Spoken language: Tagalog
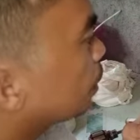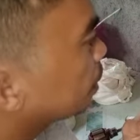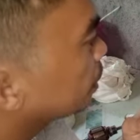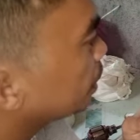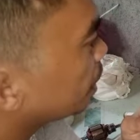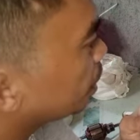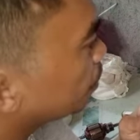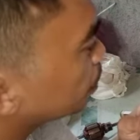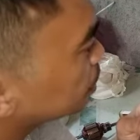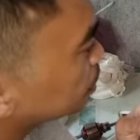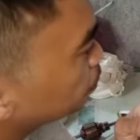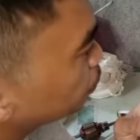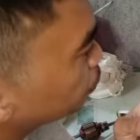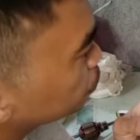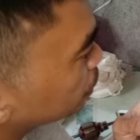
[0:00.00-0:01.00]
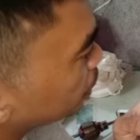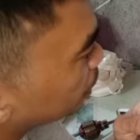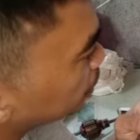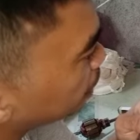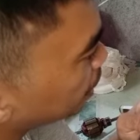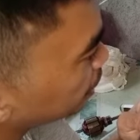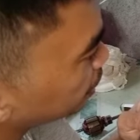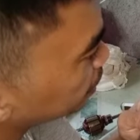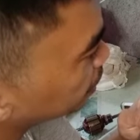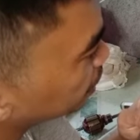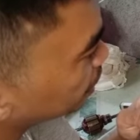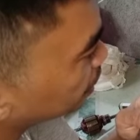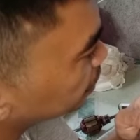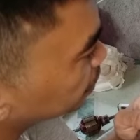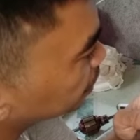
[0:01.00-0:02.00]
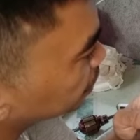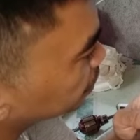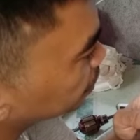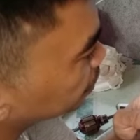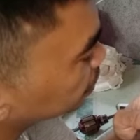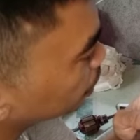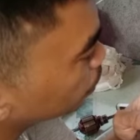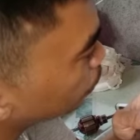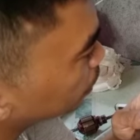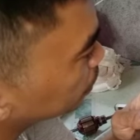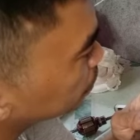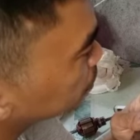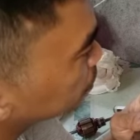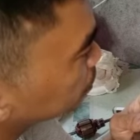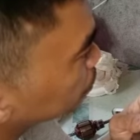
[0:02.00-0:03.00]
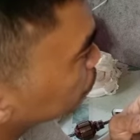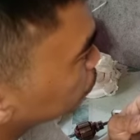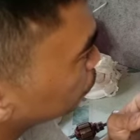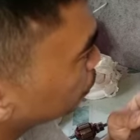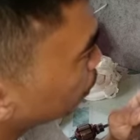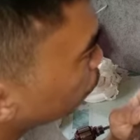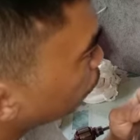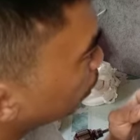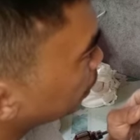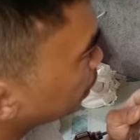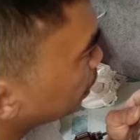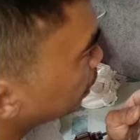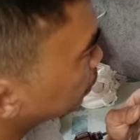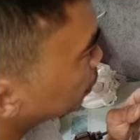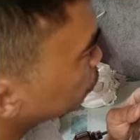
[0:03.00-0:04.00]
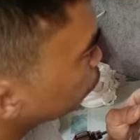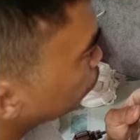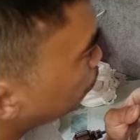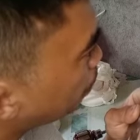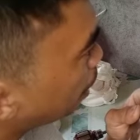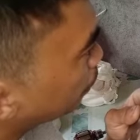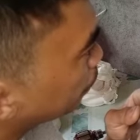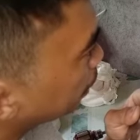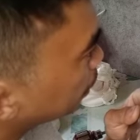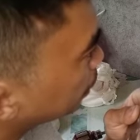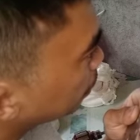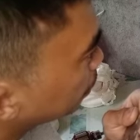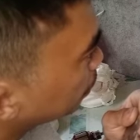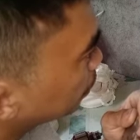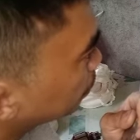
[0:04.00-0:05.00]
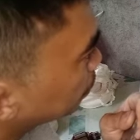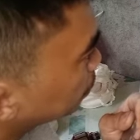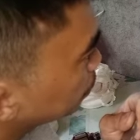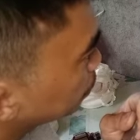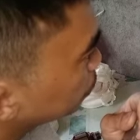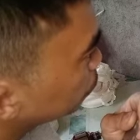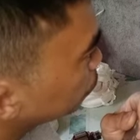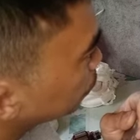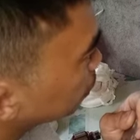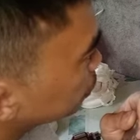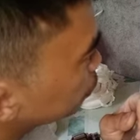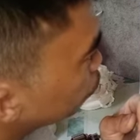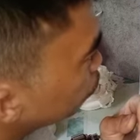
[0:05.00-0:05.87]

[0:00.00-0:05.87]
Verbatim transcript: ang lalabas po diyan ay 330 watts. So nakuha na natin yung power. Yun kasi